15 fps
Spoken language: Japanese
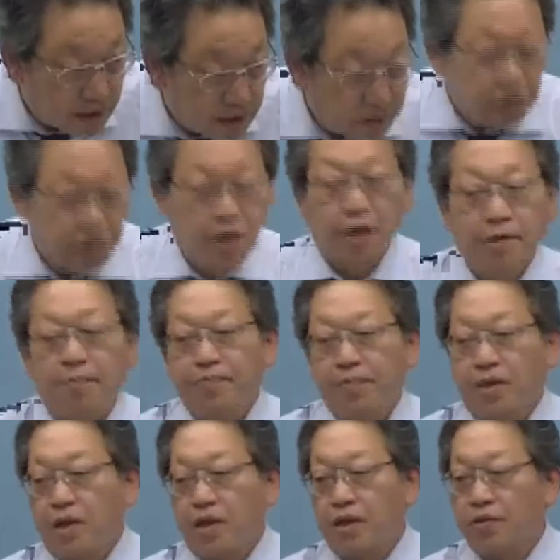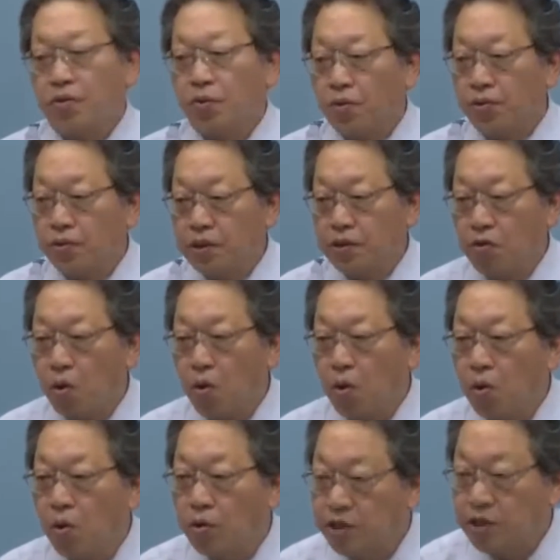そして、えー、残りの
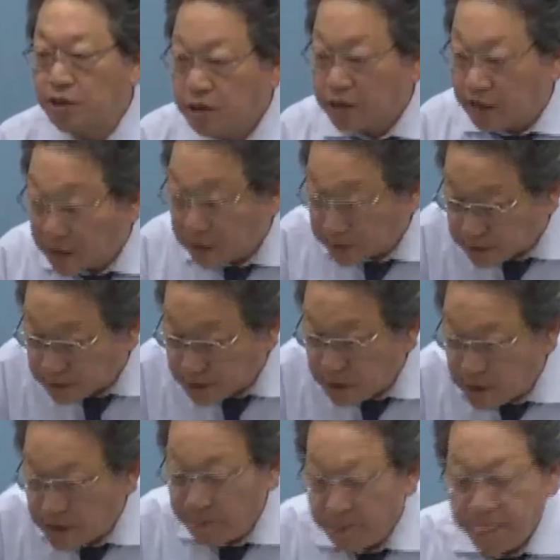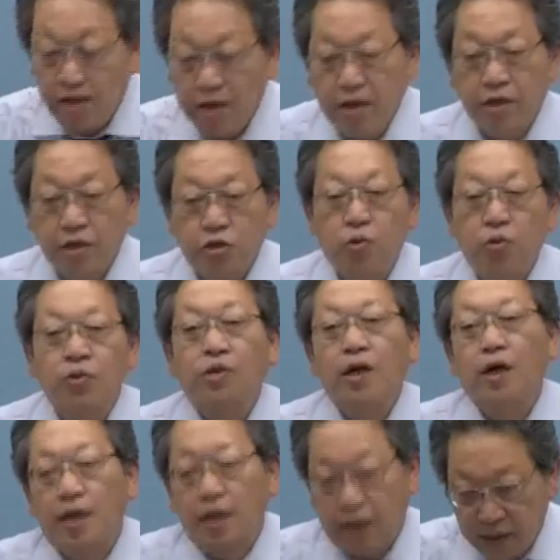1時間がですね、えー、相
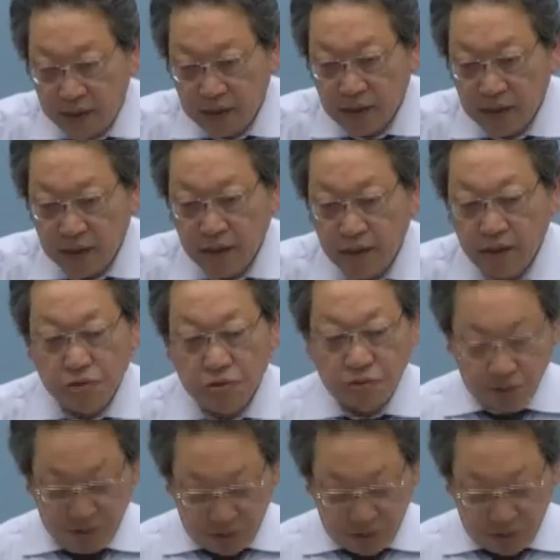談会えそ